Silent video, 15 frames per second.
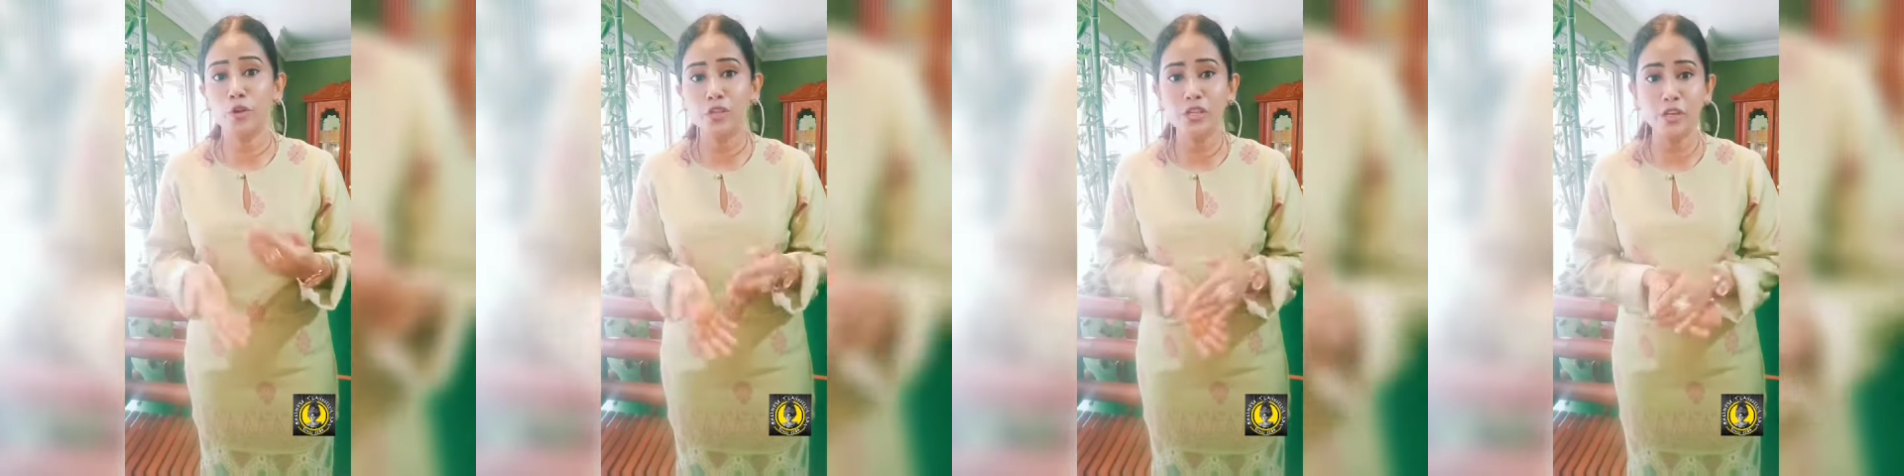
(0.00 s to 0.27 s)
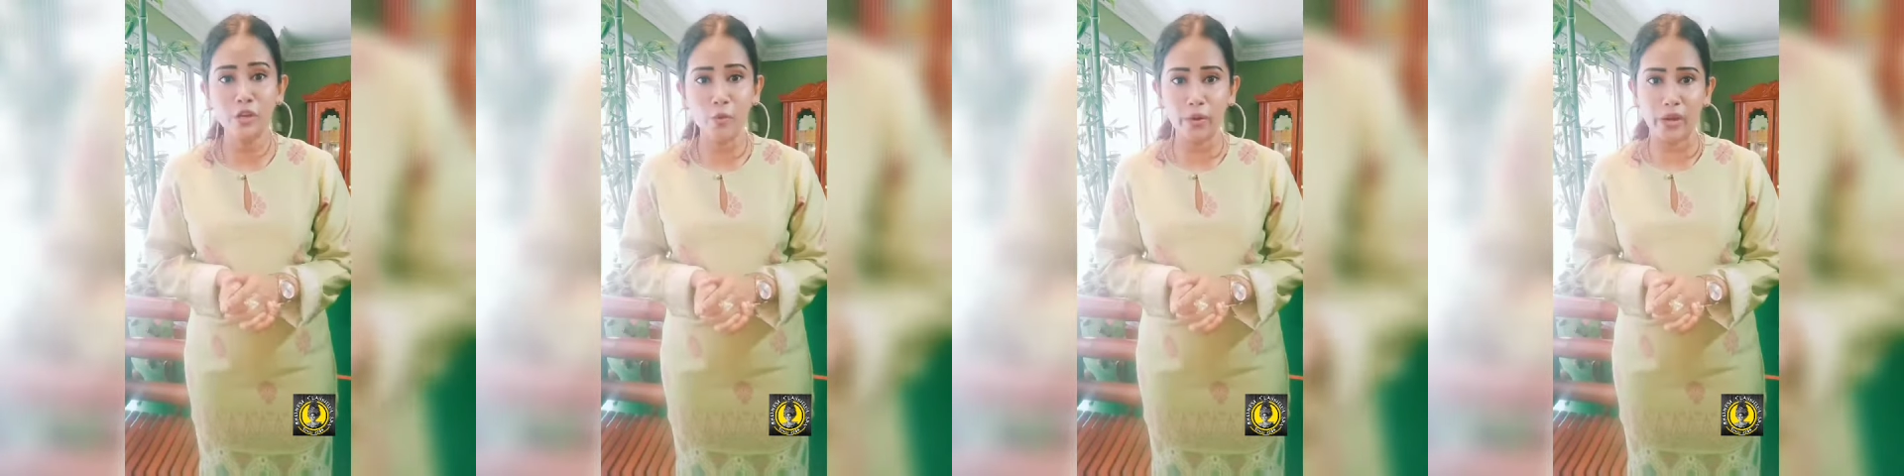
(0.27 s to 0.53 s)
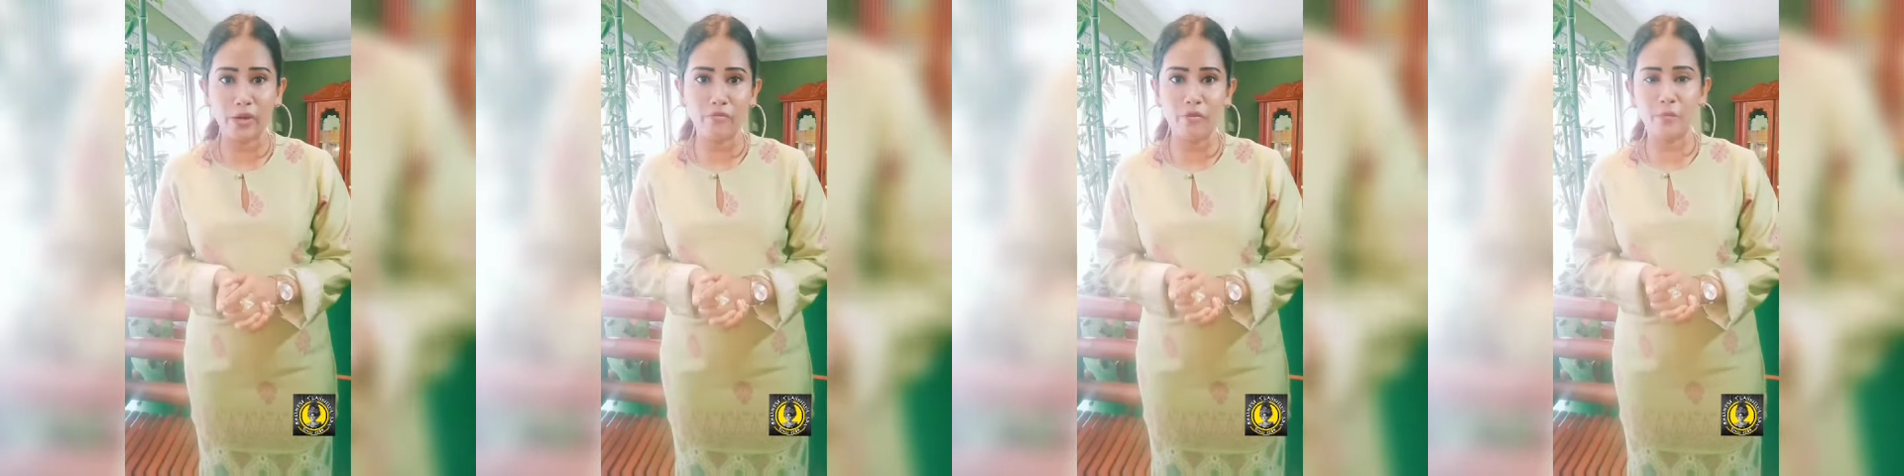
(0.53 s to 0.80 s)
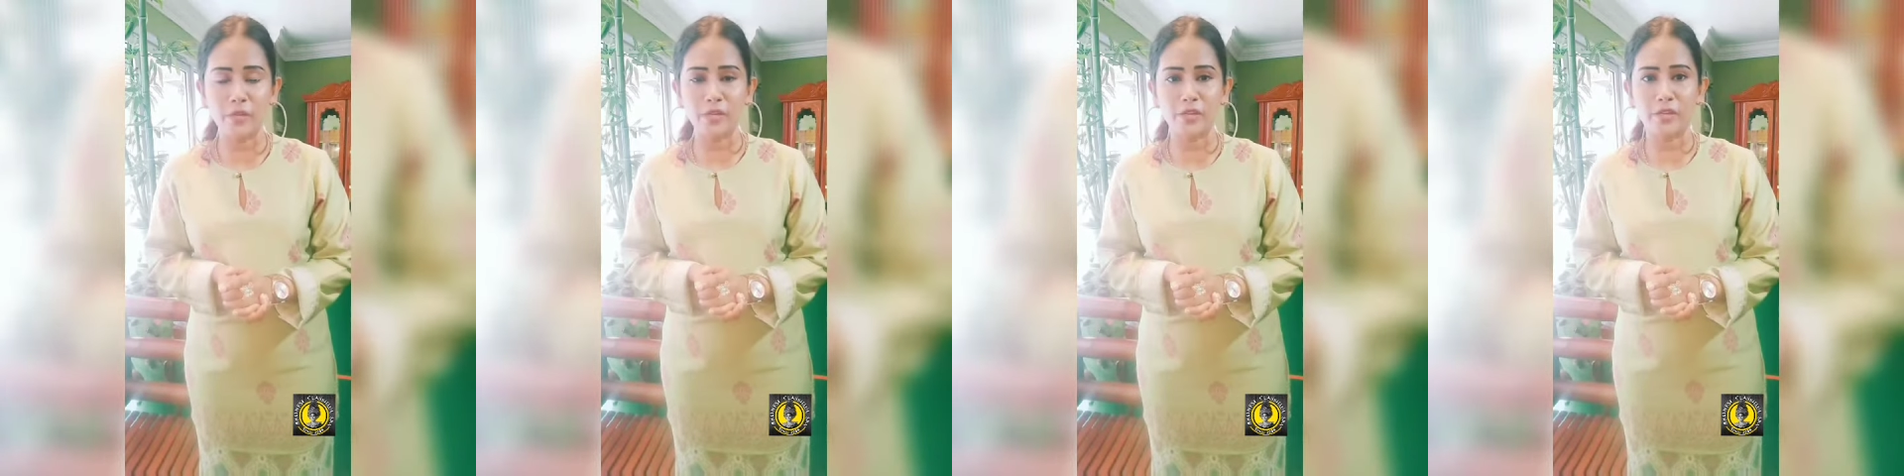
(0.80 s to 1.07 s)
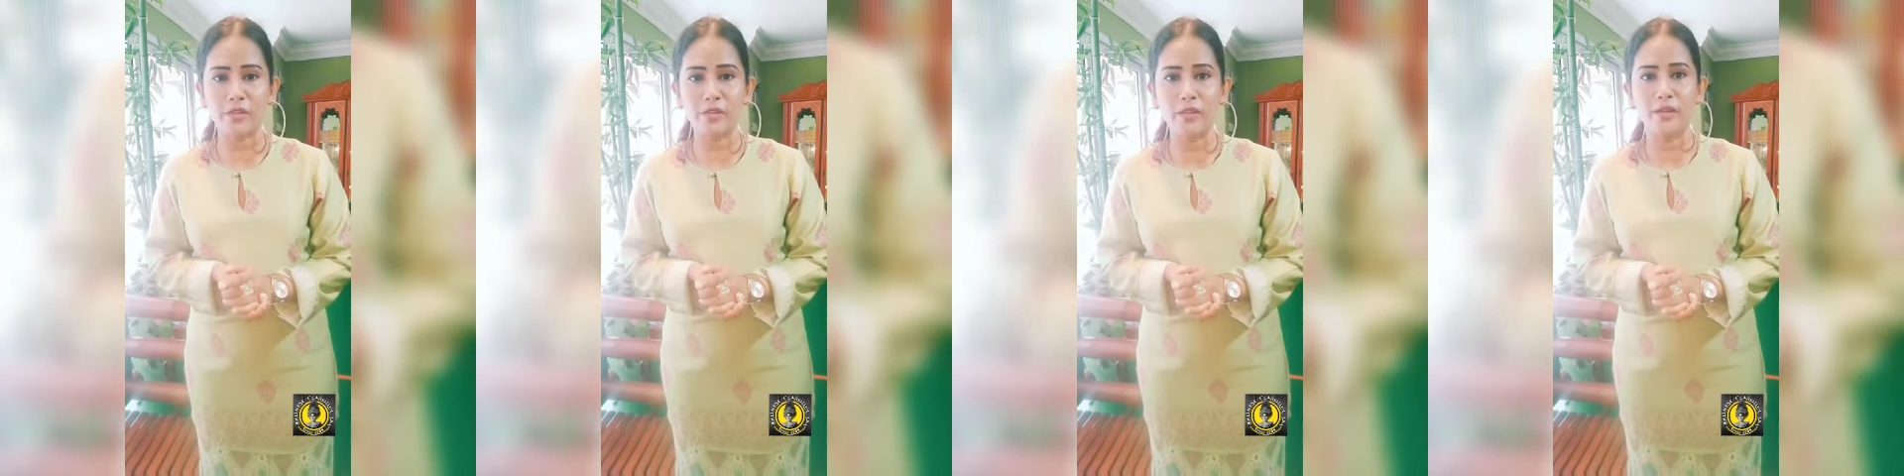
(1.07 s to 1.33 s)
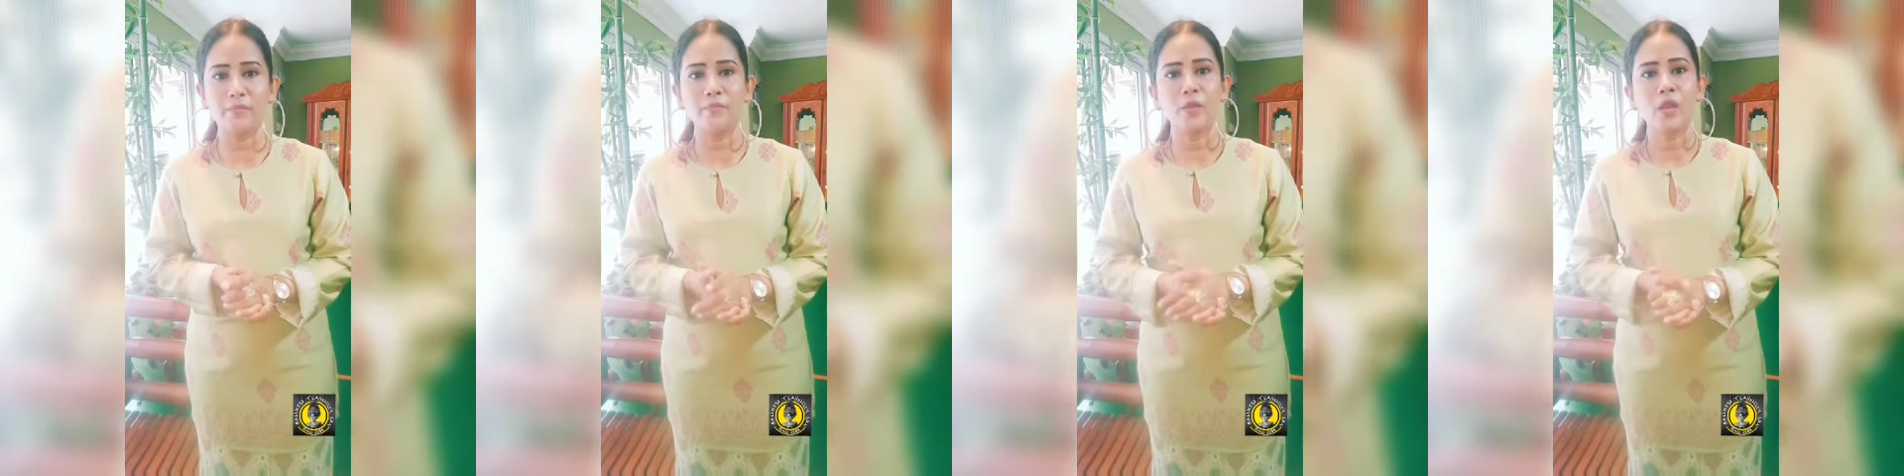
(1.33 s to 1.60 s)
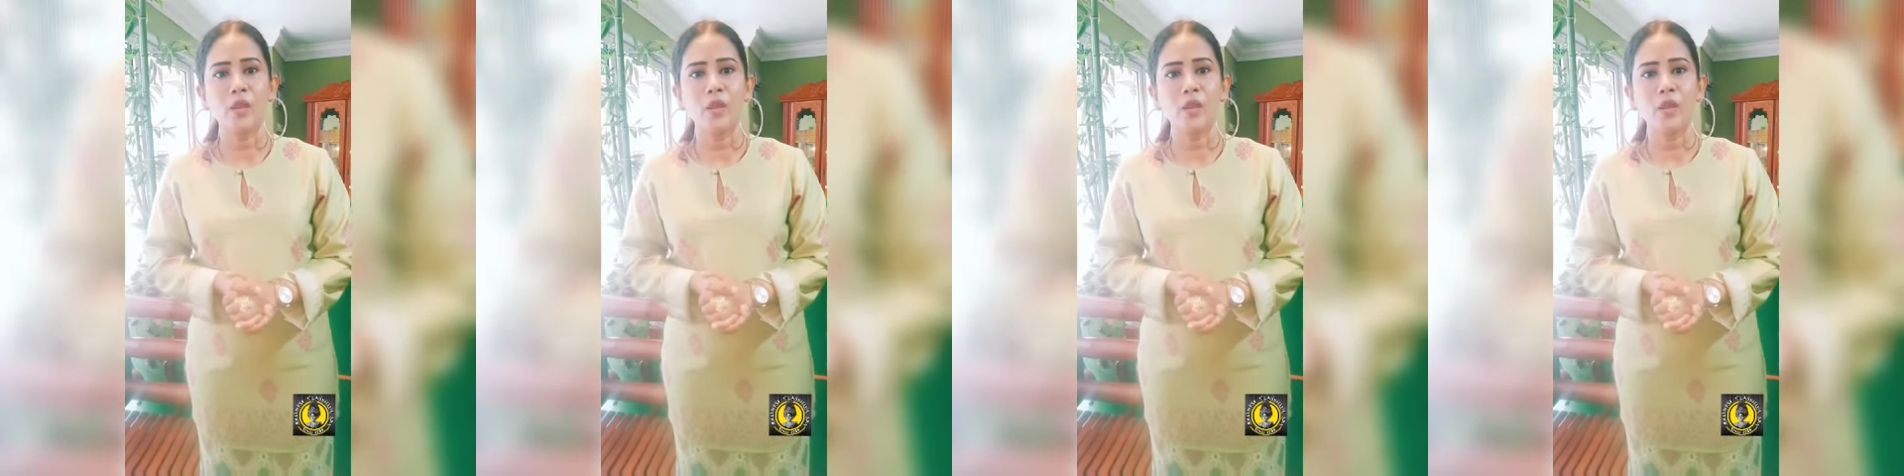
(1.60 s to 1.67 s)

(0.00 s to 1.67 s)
ஒரு சின்ன ஒரு இன்ஃபர்மேஷன் தான்